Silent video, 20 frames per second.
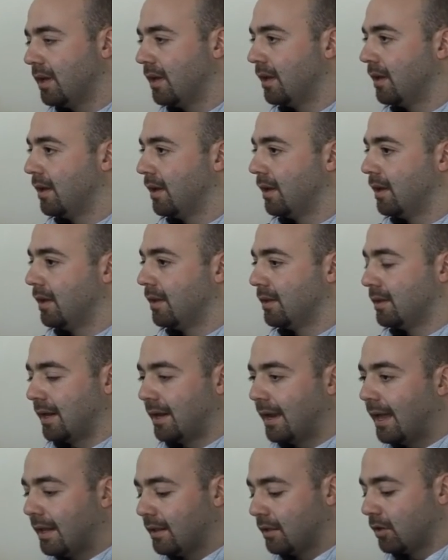eh,
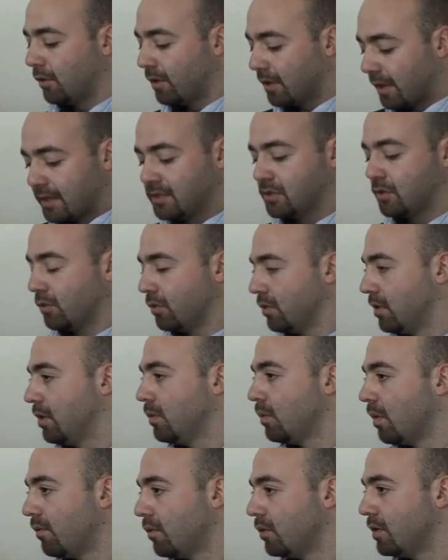tra l'altro adesso
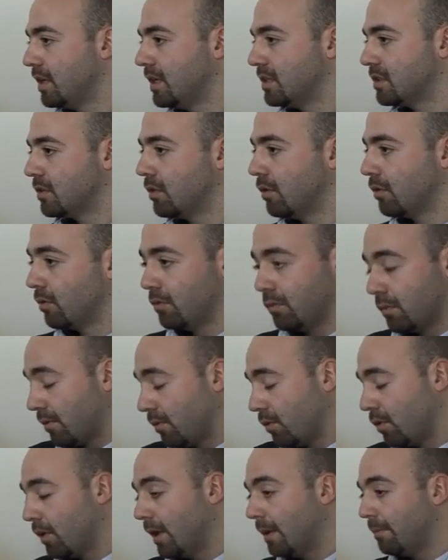con il nuovo disco, con il
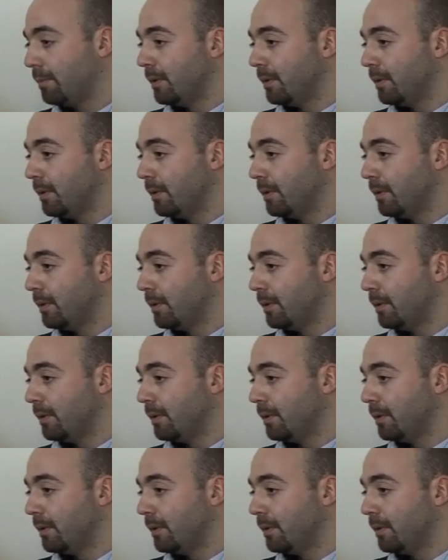nuovo